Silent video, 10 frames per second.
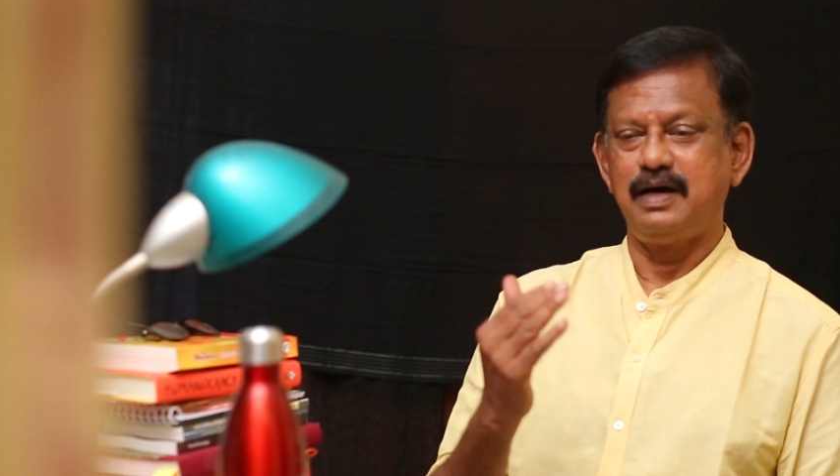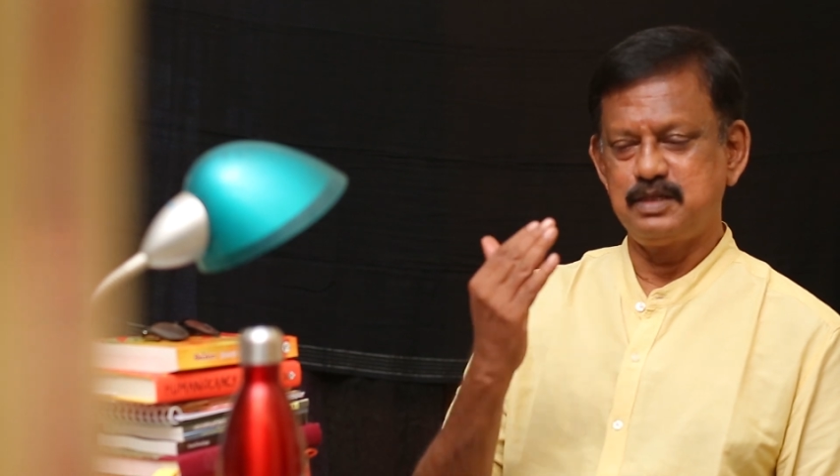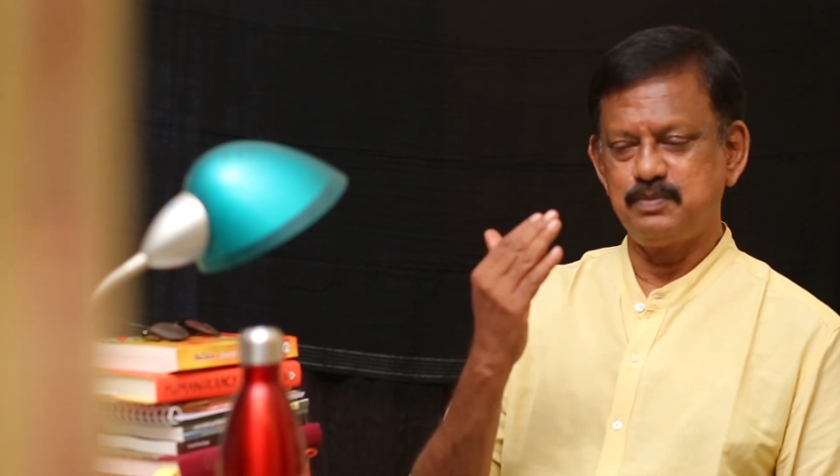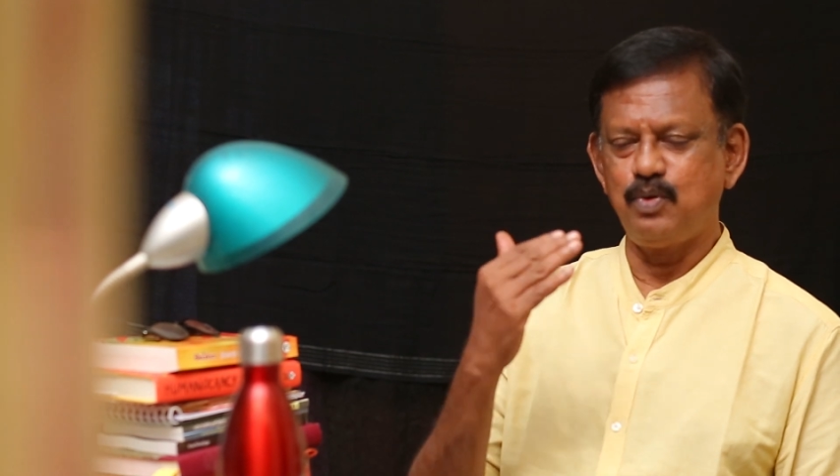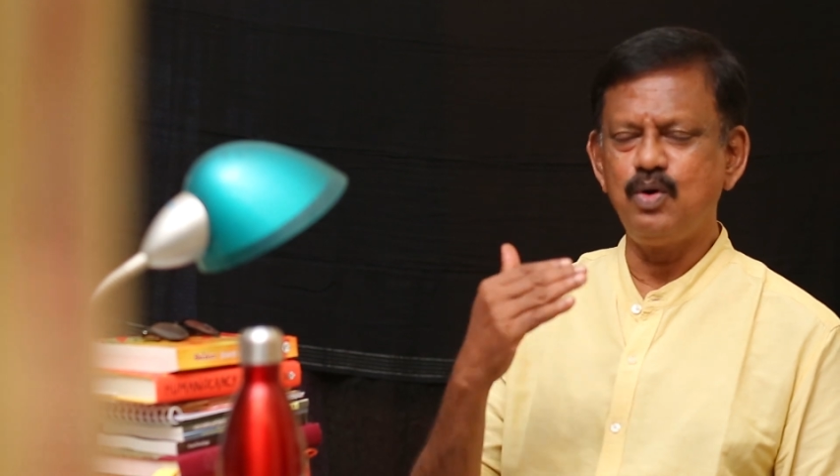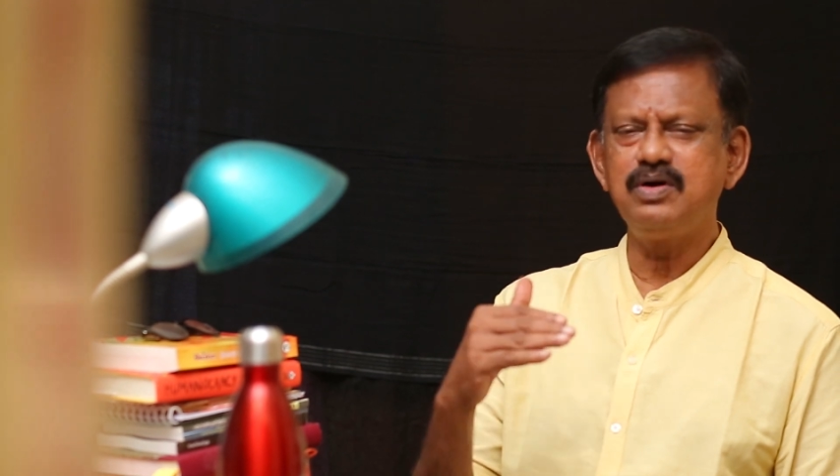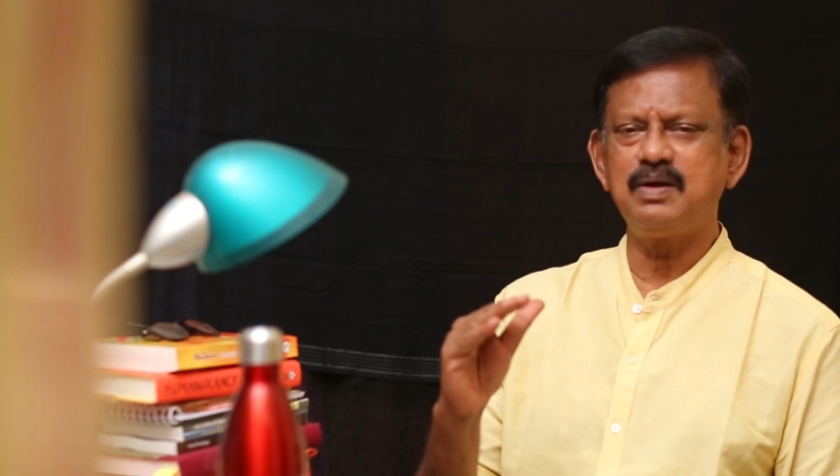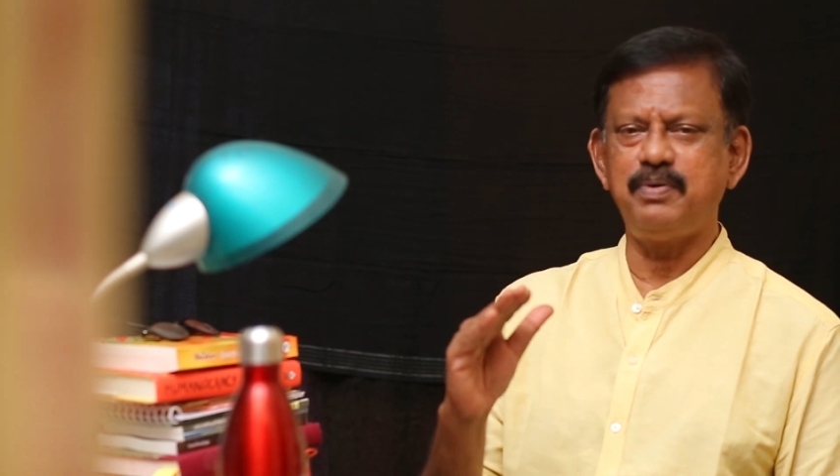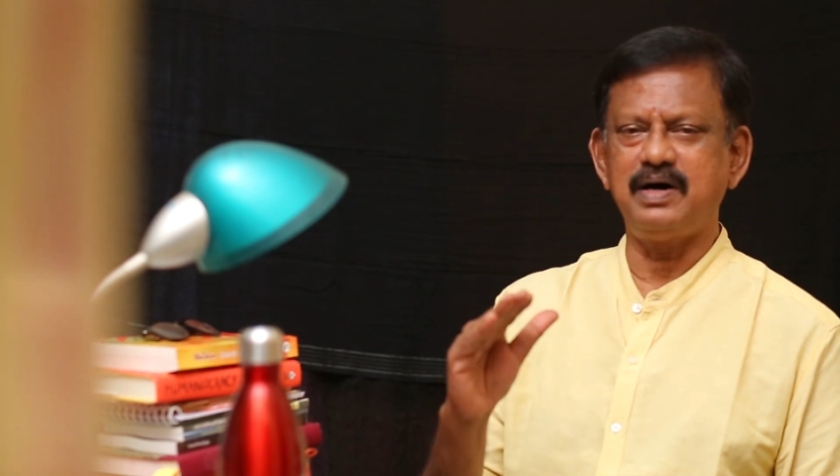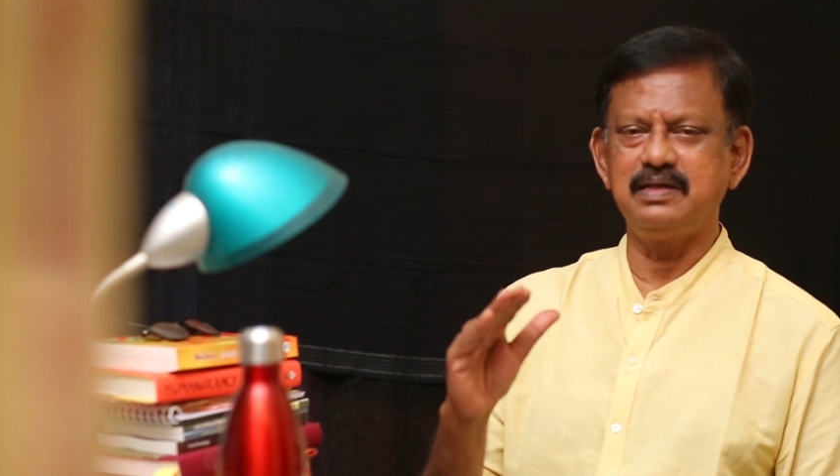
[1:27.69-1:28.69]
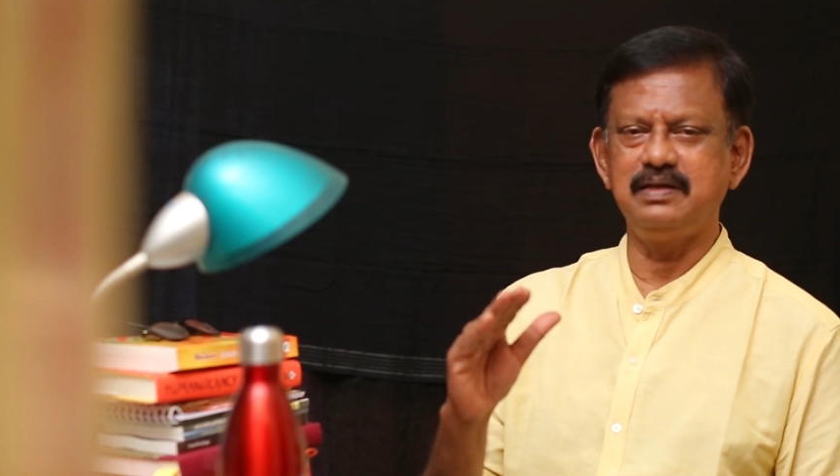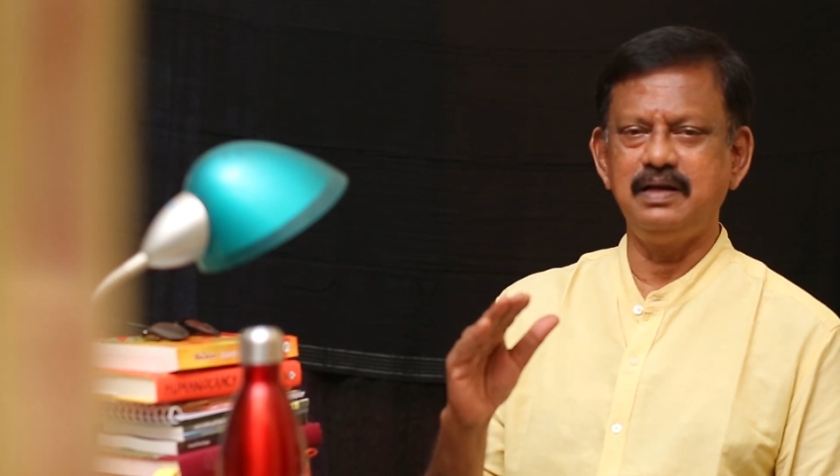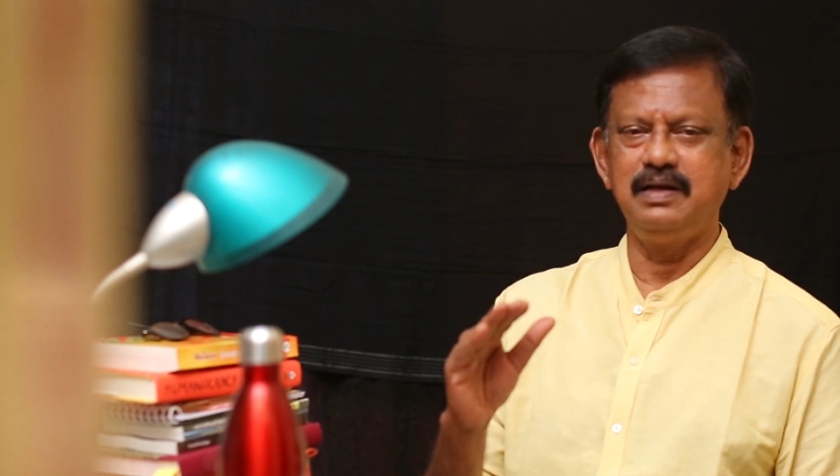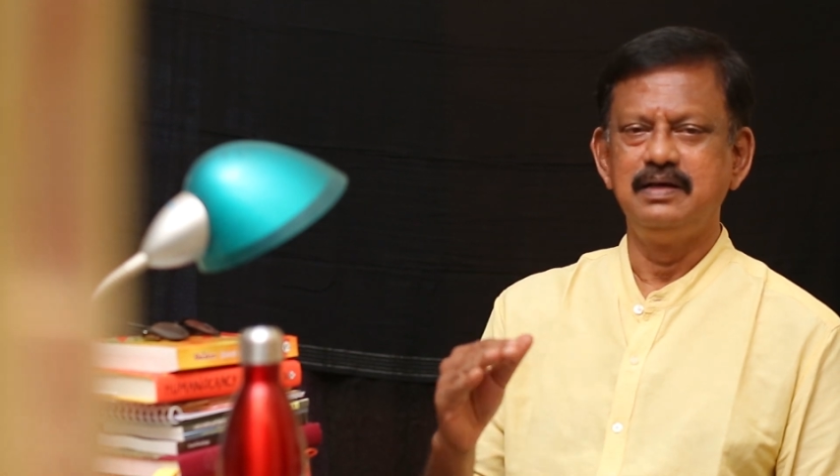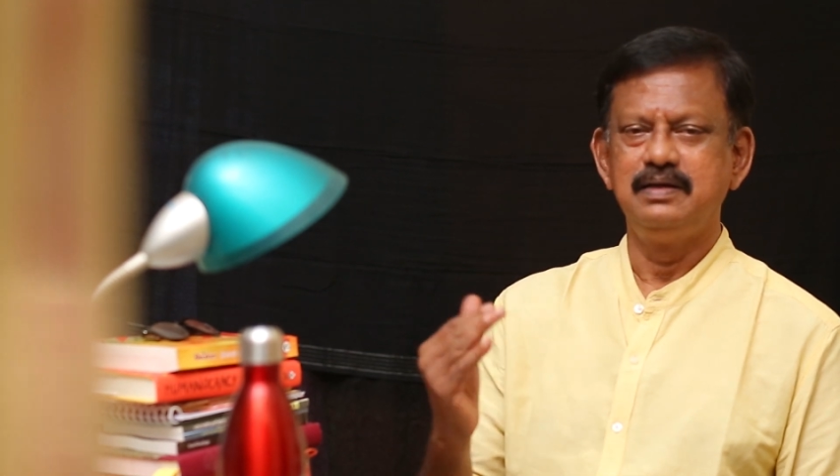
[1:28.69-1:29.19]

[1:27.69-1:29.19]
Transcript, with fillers: அது போகிற பாதையில்